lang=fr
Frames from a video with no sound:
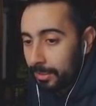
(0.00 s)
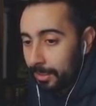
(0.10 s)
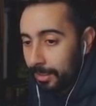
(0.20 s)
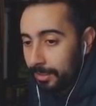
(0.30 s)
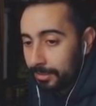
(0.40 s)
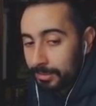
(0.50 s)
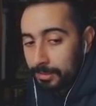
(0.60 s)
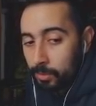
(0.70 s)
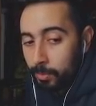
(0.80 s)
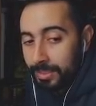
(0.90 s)
Là,
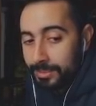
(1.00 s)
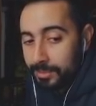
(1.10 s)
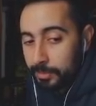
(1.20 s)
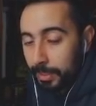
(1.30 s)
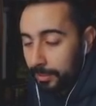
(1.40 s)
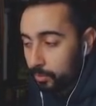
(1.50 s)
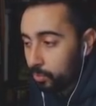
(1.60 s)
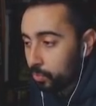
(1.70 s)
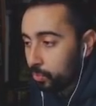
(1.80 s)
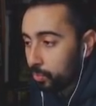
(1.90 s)
on précise pas.
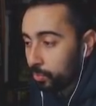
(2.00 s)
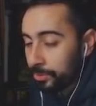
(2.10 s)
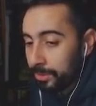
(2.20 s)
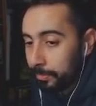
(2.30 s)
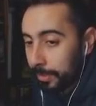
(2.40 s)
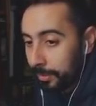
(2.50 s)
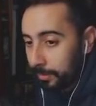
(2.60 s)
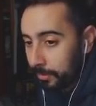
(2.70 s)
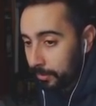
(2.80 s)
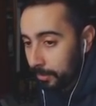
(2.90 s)
Du coup, on sait
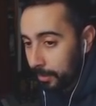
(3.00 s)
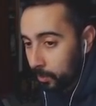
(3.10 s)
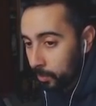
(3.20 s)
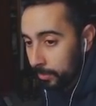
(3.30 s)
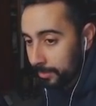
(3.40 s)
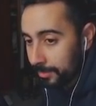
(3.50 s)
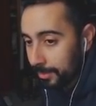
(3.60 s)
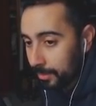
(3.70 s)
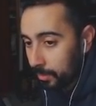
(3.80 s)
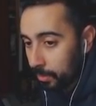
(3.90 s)
pas euh, à combien
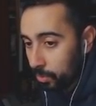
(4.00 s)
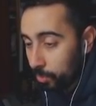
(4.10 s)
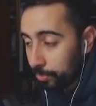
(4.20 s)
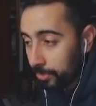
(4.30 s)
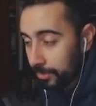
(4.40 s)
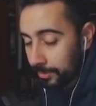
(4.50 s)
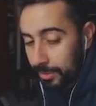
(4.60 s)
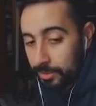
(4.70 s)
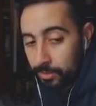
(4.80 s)
sera euh, le pourcentage.